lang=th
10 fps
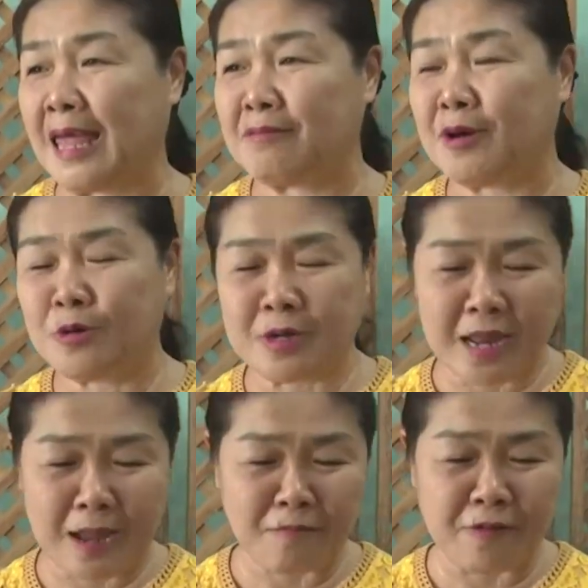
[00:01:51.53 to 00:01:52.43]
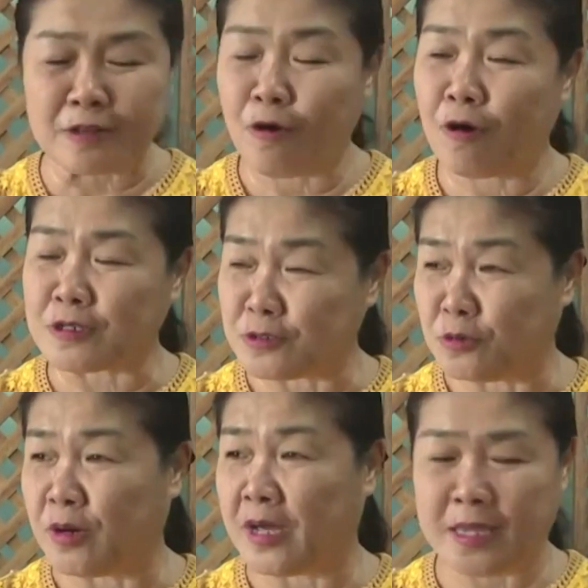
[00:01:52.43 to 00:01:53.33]
กัน บางคนทำฟักทองส
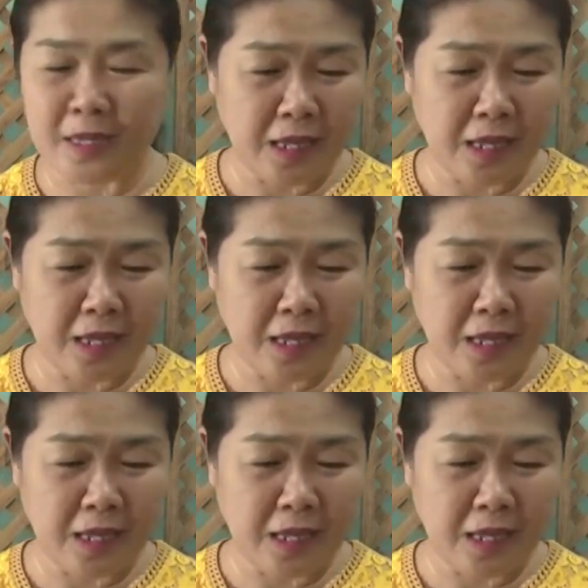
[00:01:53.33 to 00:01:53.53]
วย